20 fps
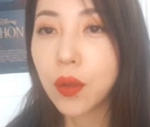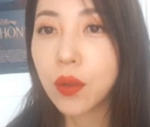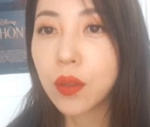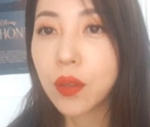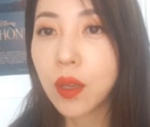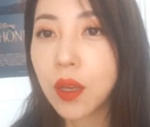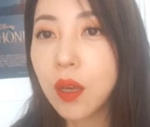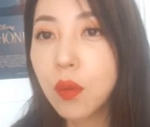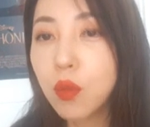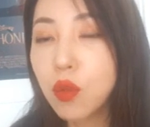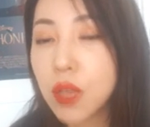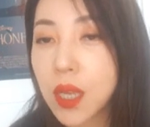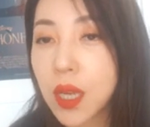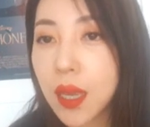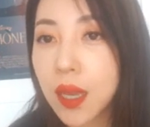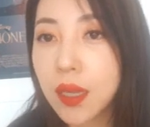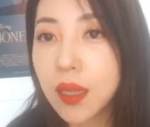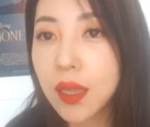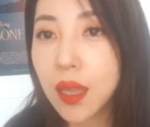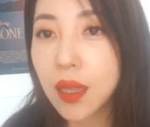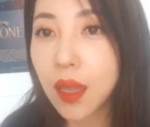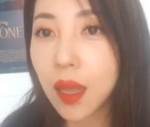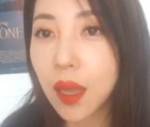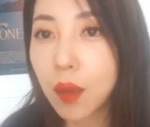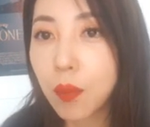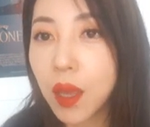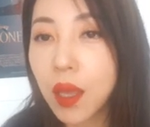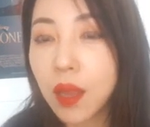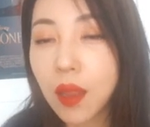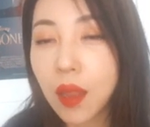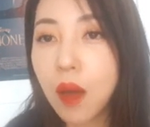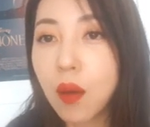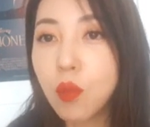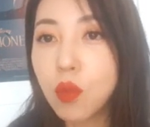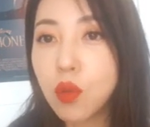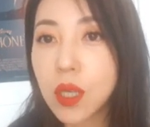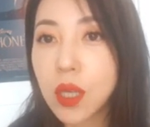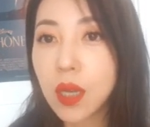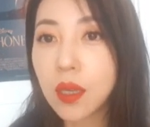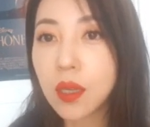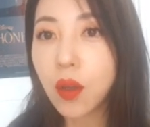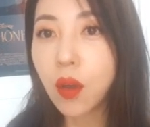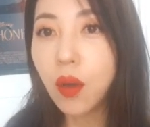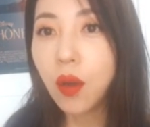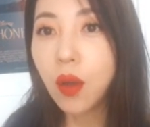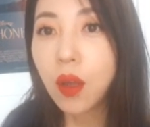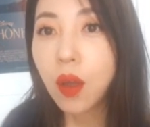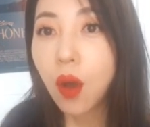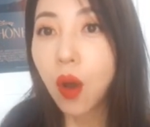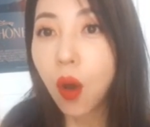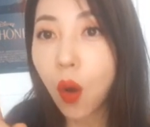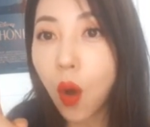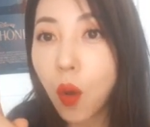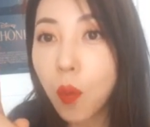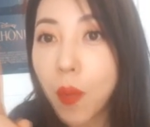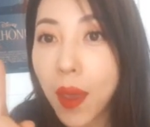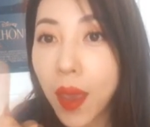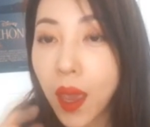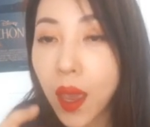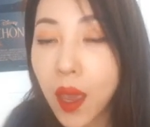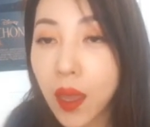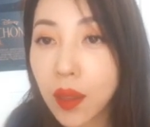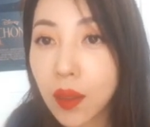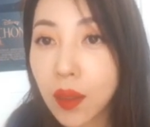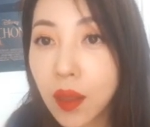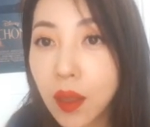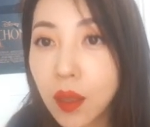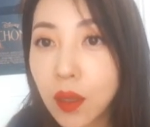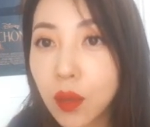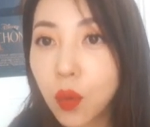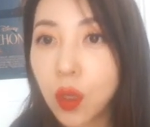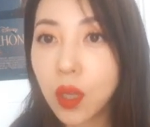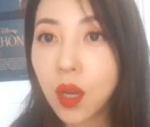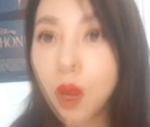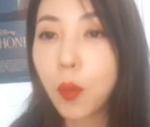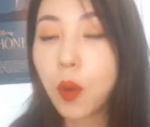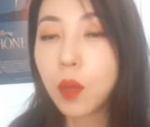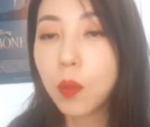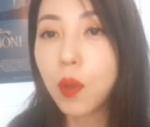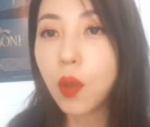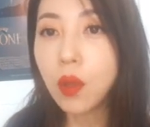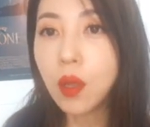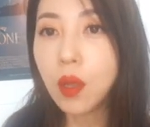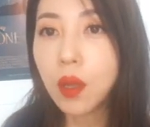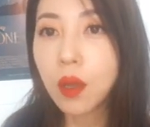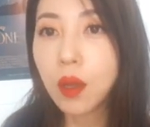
근데 그 문장이 끝난 다음에 다음 문장에서 어맨 또 이래버리면